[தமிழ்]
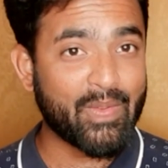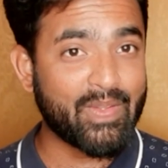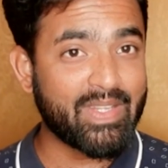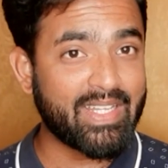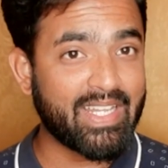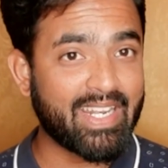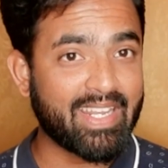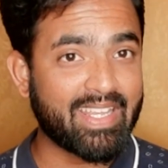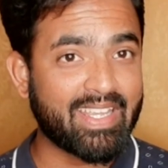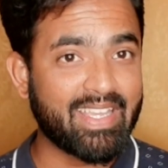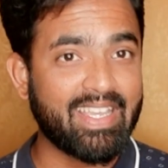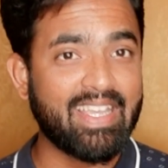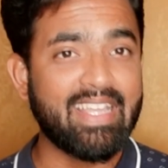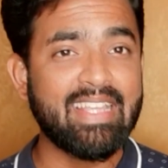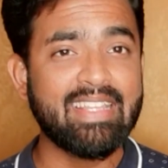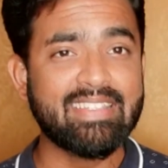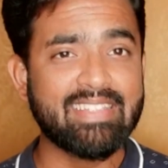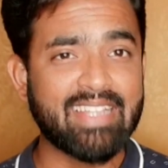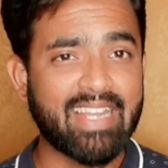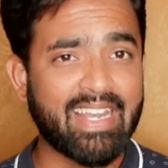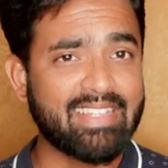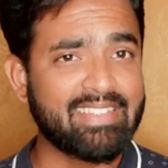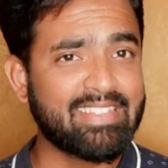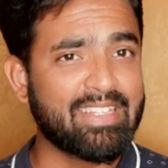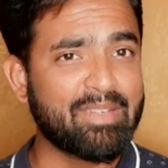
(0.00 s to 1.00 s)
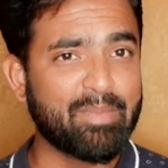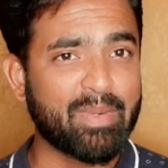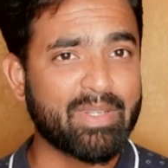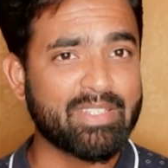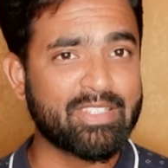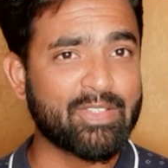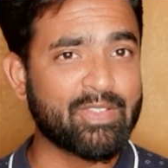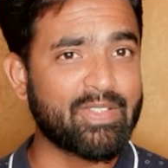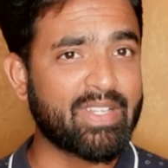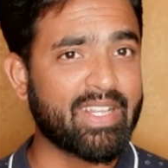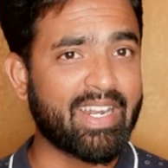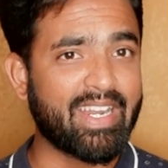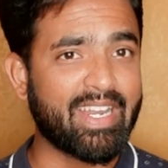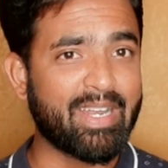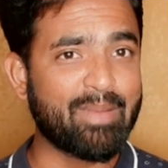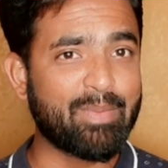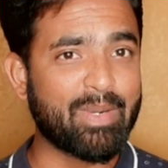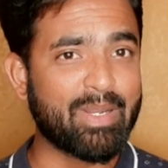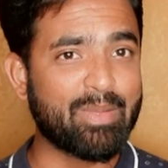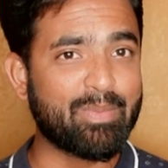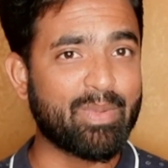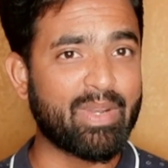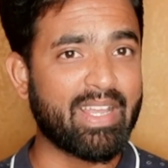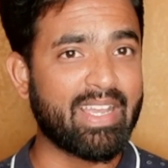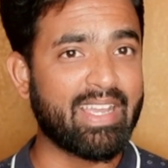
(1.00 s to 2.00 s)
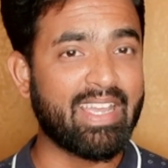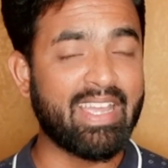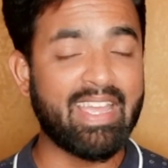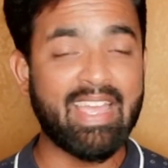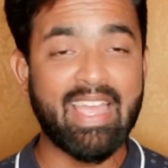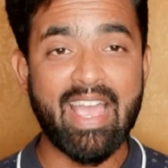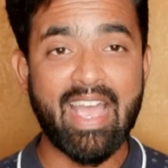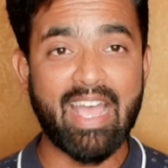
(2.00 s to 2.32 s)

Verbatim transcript: வந்து இருக்குது செலெக்ஷன் ப்ராசஸ் வந்து கண்டக்ட் பண்ண போகிறாங்க